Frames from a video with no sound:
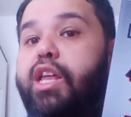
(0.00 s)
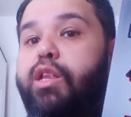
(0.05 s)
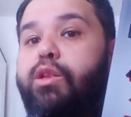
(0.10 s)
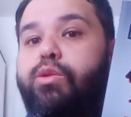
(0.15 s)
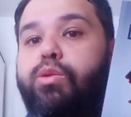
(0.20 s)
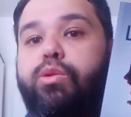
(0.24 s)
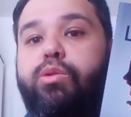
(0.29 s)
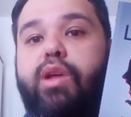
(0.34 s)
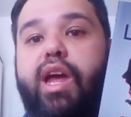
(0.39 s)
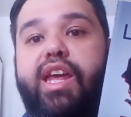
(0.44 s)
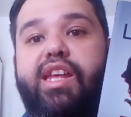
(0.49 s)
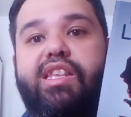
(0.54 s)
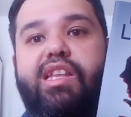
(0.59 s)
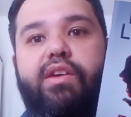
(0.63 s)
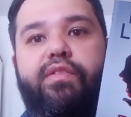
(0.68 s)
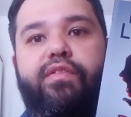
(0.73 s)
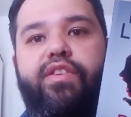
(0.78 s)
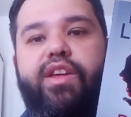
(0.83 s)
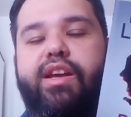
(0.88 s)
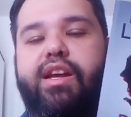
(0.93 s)
e tudo
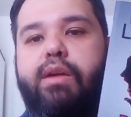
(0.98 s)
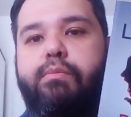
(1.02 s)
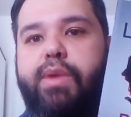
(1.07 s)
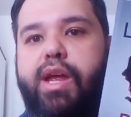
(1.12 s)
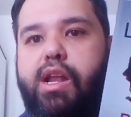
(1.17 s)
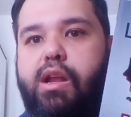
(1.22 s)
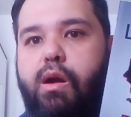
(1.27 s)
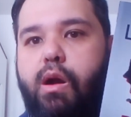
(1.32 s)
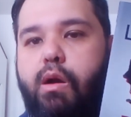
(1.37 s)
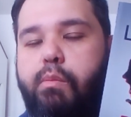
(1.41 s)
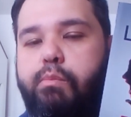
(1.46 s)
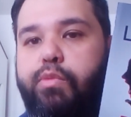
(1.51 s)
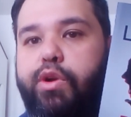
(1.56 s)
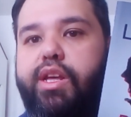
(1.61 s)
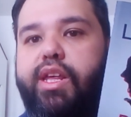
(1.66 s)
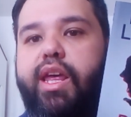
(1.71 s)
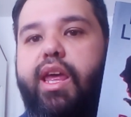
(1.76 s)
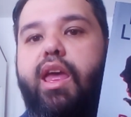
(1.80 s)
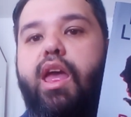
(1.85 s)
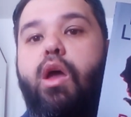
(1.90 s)
ainda fica melhor,
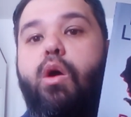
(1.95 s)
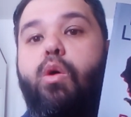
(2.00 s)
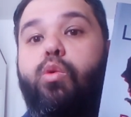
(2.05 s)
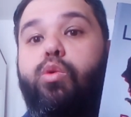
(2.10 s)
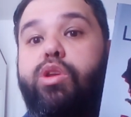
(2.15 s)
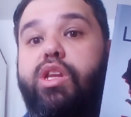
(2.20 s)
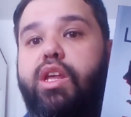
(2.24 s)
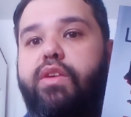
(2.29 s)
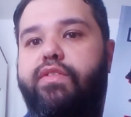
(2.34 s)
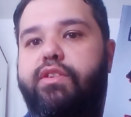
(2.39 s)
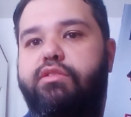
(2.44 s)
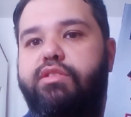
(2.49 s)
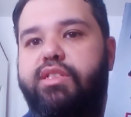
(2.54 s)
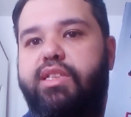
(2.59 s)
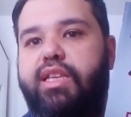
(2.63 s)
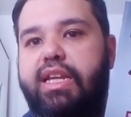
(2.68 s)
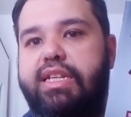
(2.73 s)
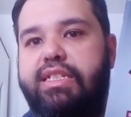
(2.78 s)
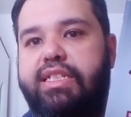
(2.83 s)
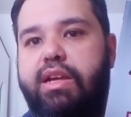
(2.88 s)
porque o nível
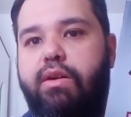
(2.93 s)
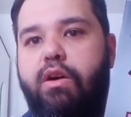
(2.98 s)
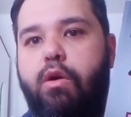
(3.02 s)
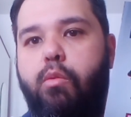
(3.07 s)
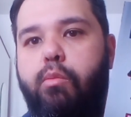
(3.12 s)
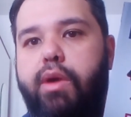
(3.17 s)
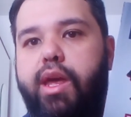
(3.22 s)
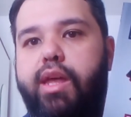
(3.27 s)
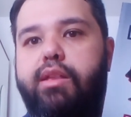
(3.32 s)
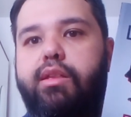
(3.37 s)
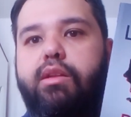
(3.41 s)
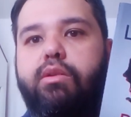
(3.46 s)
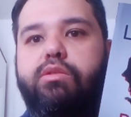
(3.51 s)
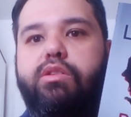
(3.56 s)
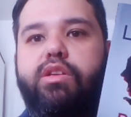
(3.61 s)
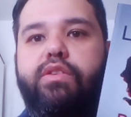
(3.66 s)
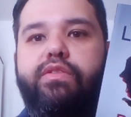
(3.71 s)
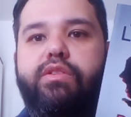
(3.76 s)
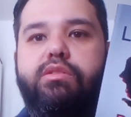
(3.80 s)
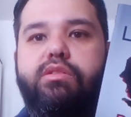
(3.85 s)
de tensão
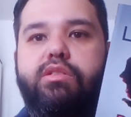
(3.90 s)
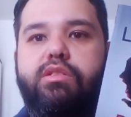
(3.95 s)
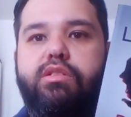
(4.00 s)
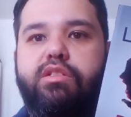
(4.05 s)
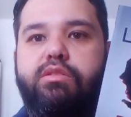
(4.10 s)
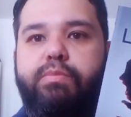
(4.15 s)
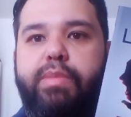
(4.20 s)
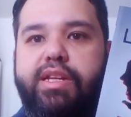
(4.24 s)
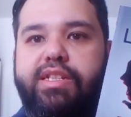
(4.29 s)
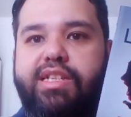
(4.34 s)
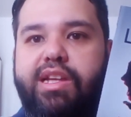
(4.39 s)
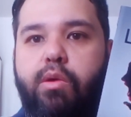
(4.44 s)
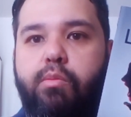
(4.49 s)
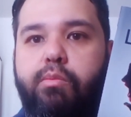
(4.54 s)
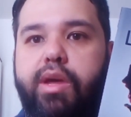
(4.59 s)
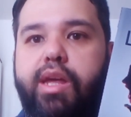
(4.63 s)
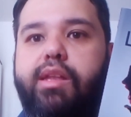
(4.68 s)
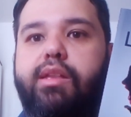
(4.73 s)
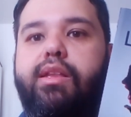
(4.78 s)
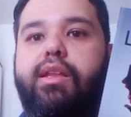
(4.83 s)
aumenta, o nível de suspense
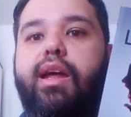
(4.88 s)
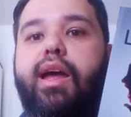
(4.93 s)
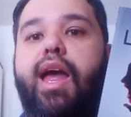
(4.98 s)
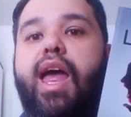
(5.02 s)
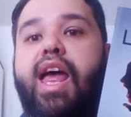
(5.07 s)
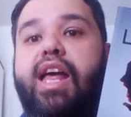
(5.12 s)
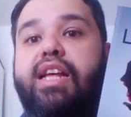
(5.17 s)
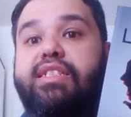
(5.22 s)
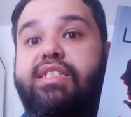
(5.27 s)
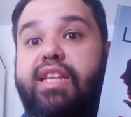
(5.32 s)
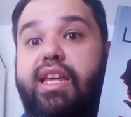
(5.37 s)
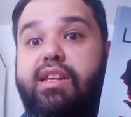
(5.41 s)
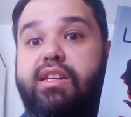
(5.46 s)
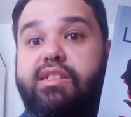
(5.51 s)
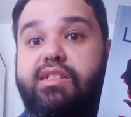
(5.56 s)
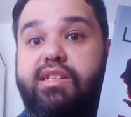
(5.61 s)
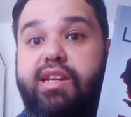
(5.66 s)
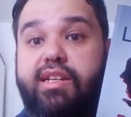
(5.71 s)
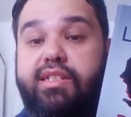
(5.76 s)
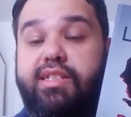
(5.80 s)
aumenta,
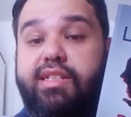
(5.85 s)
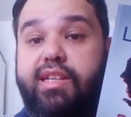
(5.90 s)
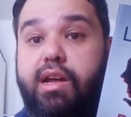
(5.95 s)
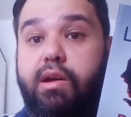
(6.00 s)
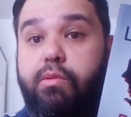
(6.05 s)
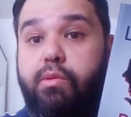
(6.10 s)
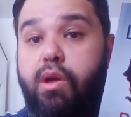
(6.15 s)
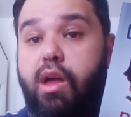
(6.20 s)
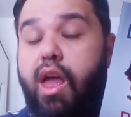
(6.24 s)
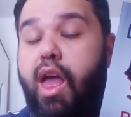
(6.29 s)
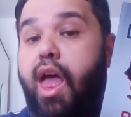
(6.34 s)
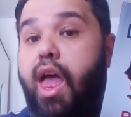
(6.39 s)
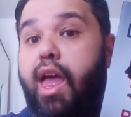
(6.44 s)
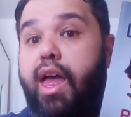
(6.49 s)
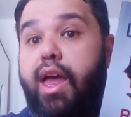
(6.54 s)
cenas de ação